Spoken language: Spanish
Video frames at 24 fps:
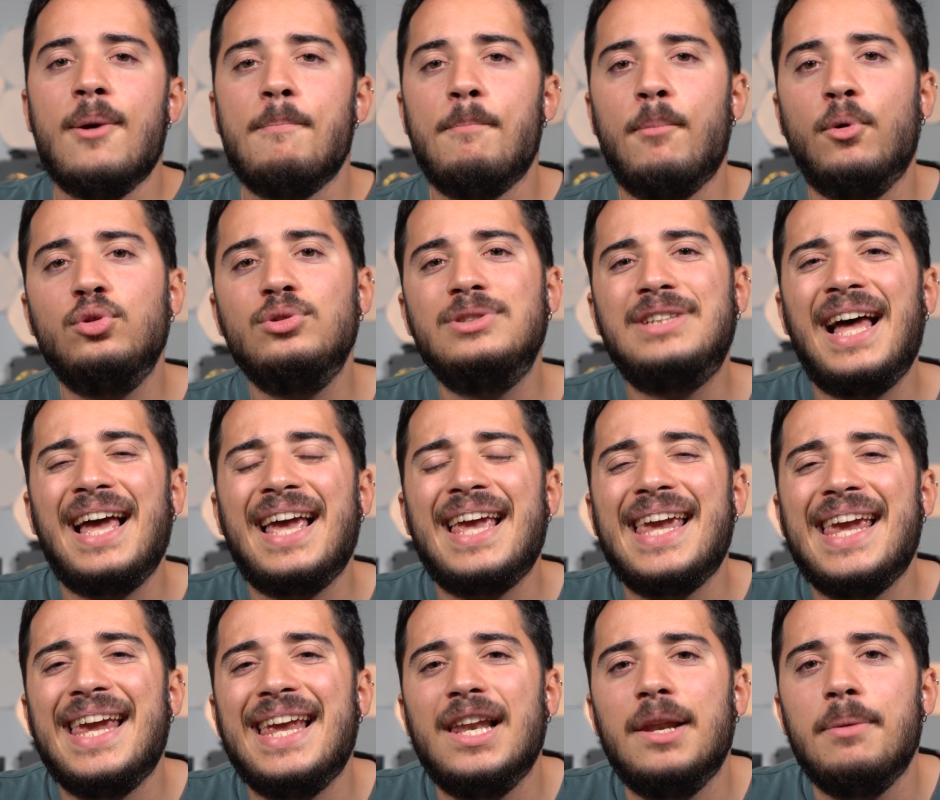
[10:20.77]
monta
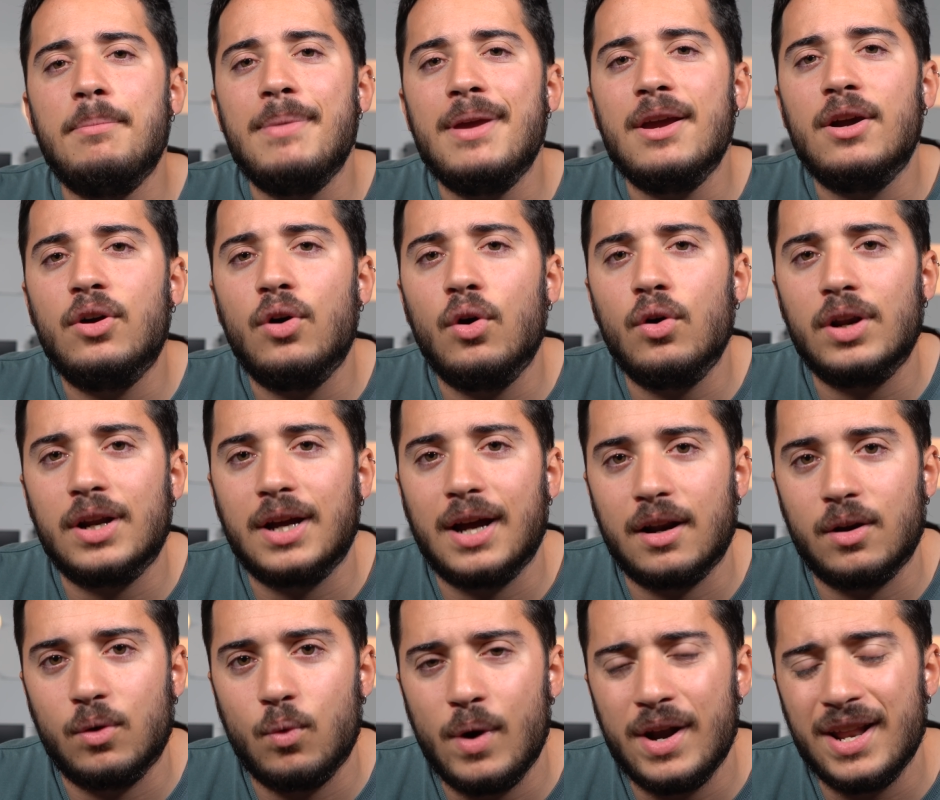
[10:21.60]
el mejor
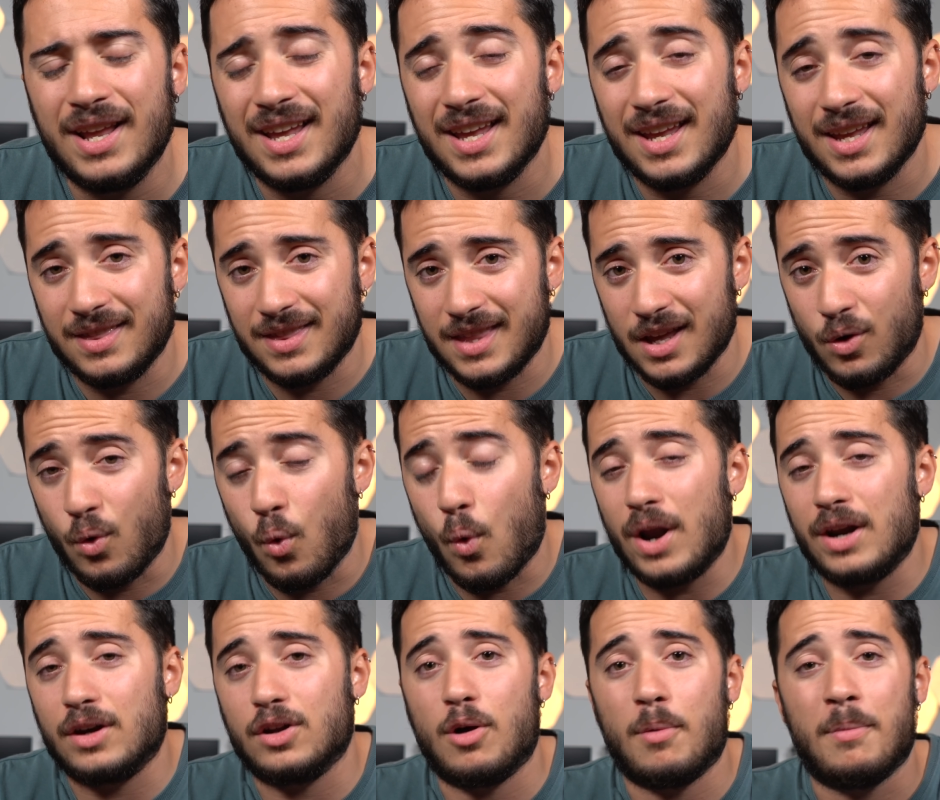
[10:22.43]
hardware de
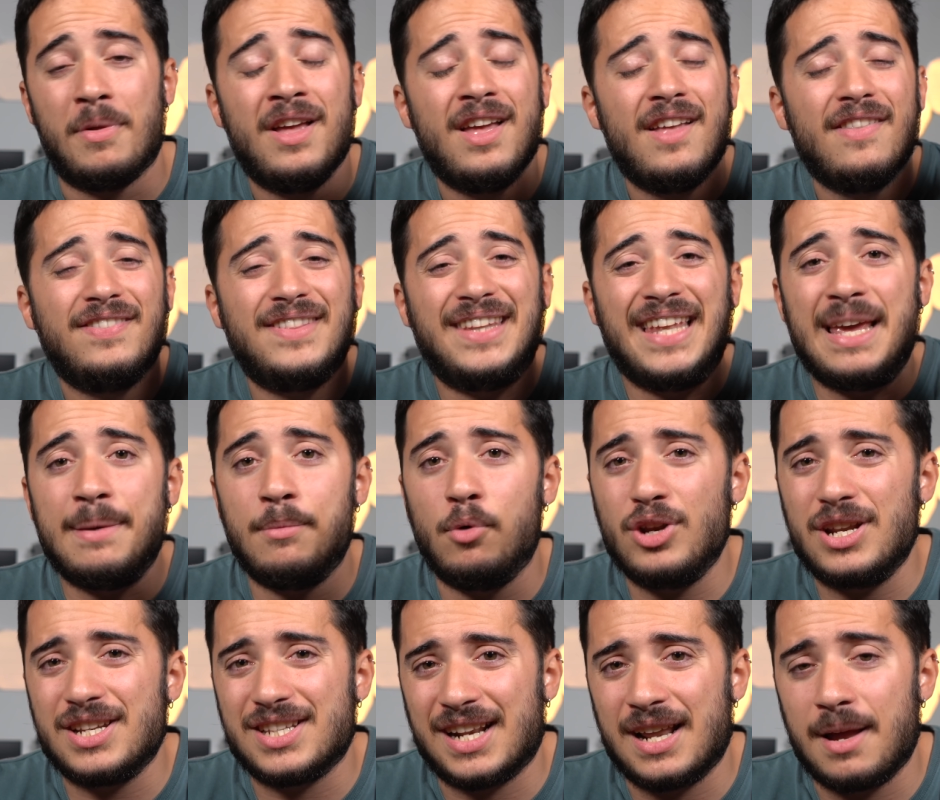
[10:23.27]
Qualcomm, de
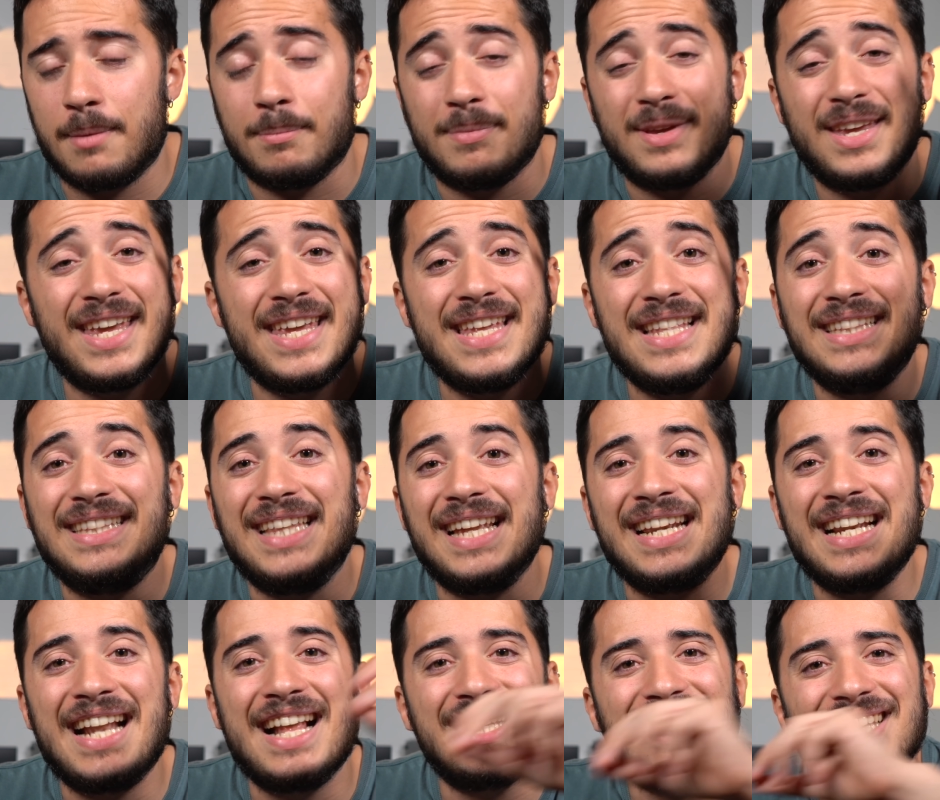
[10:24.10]
memorias RAM
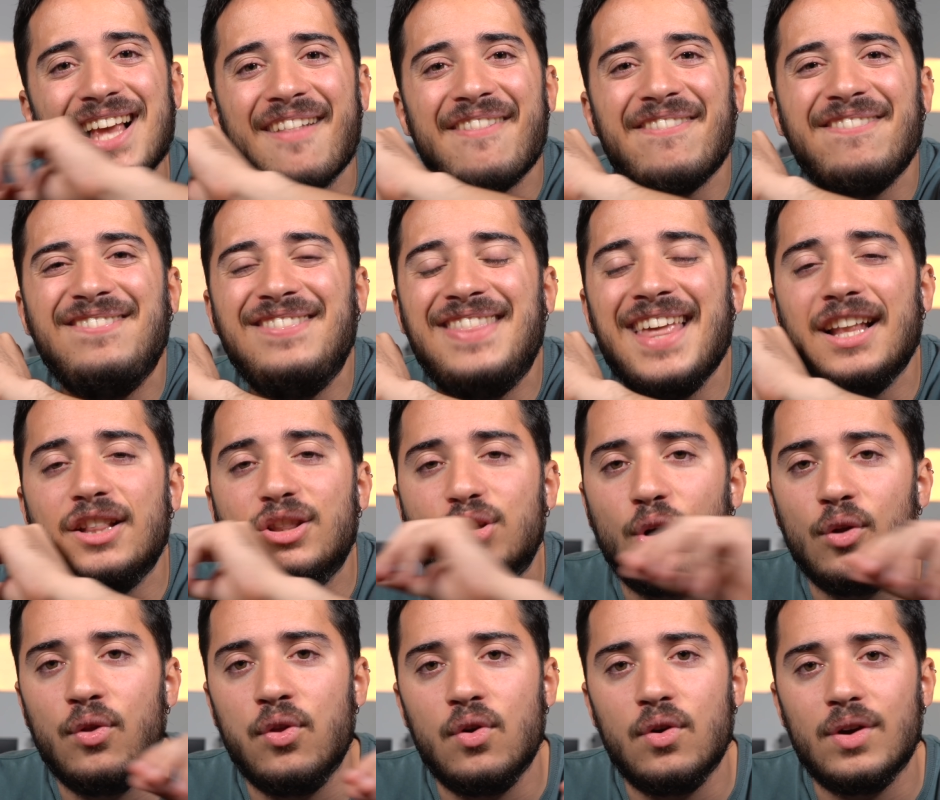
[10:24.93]
internas de
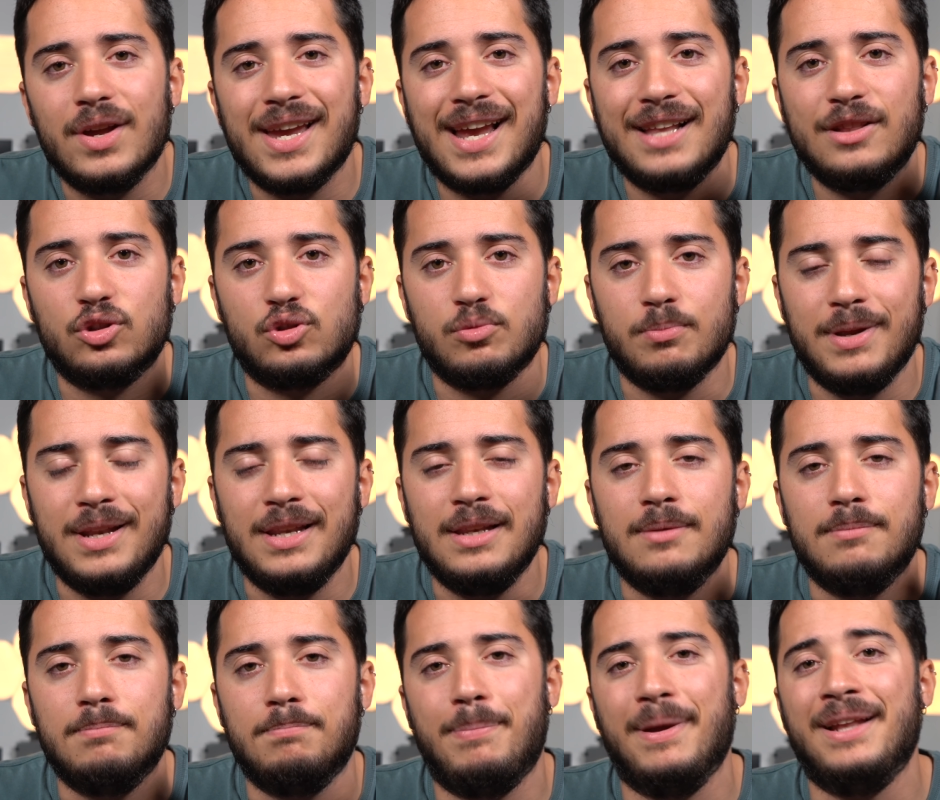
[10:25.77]
todo el
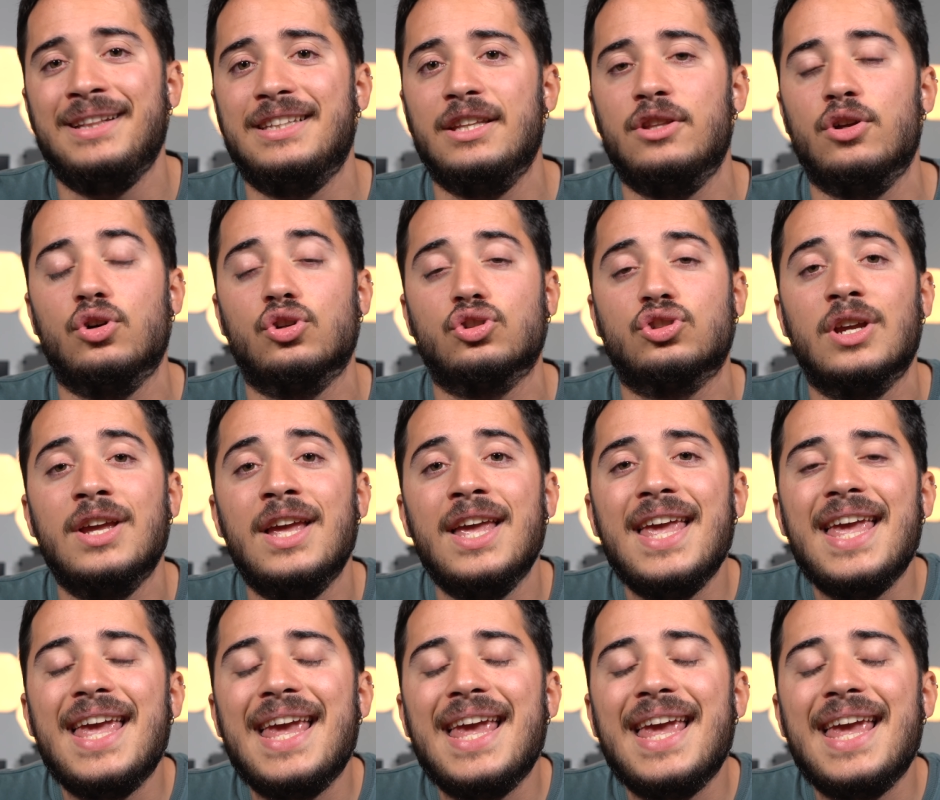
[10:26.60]
2022,